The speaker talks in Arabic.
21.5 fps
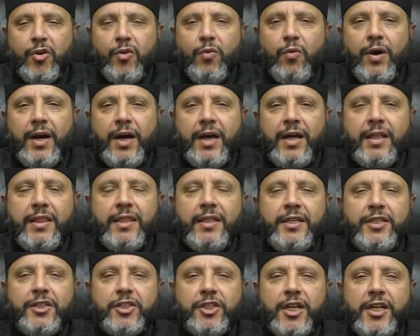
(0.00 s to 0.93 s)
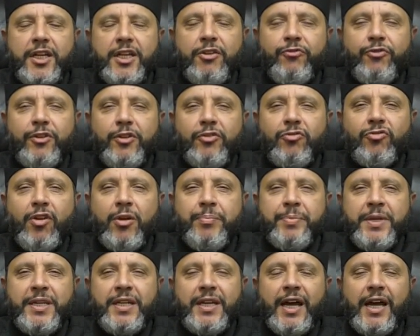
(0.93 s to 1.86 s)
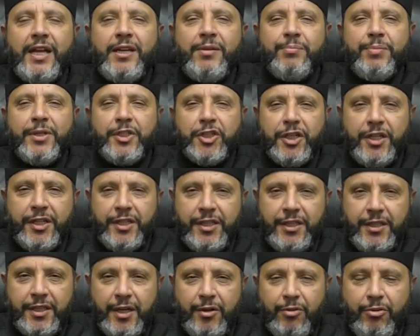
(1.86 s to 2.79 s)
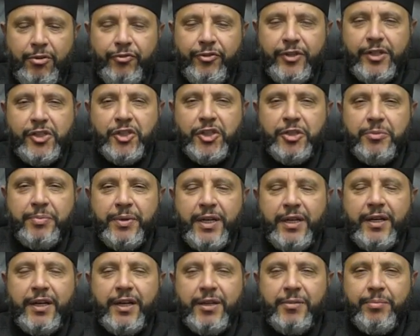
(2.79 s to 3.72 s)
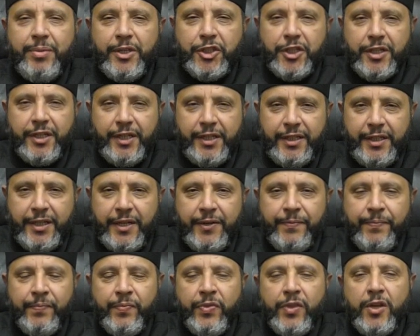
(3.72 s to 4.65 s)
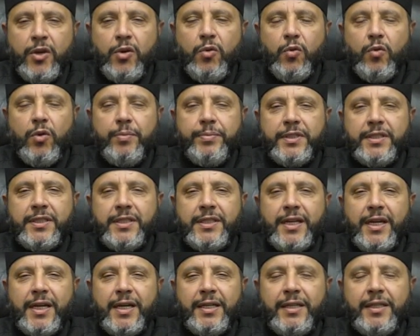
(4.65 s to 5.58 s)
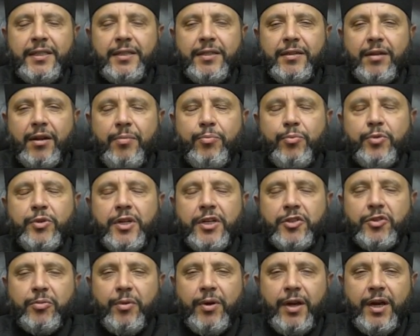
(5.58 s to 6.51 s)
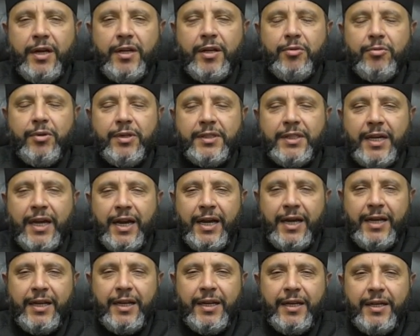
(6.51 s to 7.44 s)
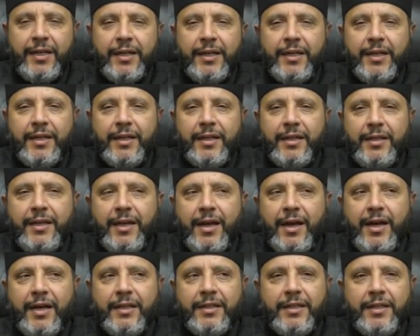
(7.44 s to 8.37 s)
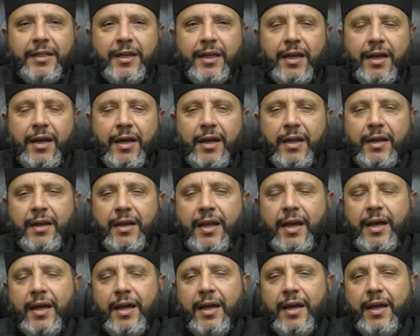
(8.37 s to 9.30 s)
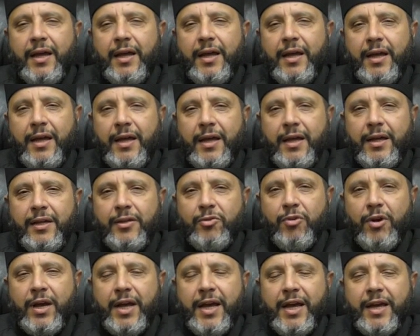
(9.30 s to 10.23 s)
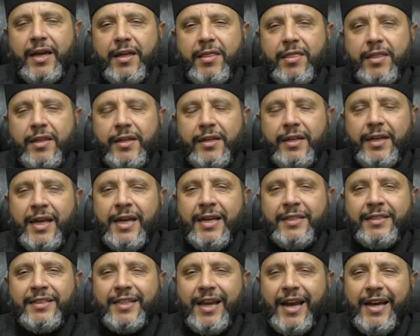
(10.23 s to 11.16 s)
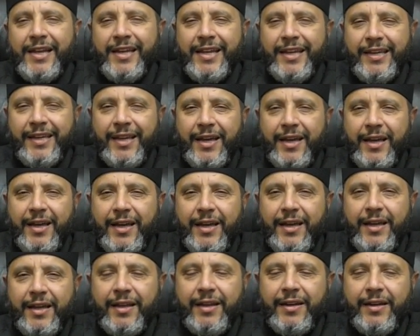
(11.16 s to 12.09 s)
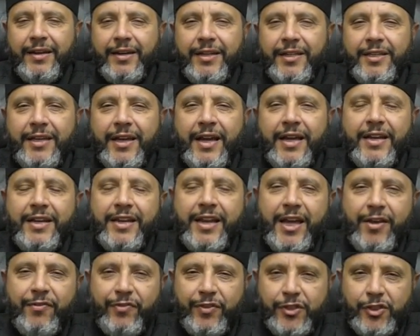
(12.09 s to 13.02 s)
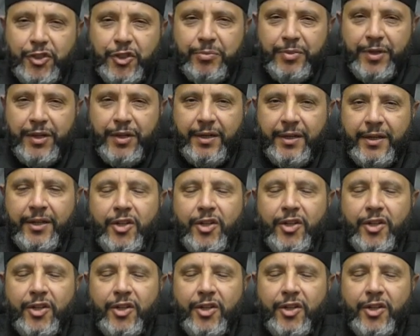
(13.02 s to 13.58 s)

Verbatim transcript: وهذه شيء في الطبيعة البشرية وفي الجبلة البشرية وبالتالي ربنا سبحانه وتعالى يعني آه، لا آه، يؤاخذ الناس عليها لأنها في الجبل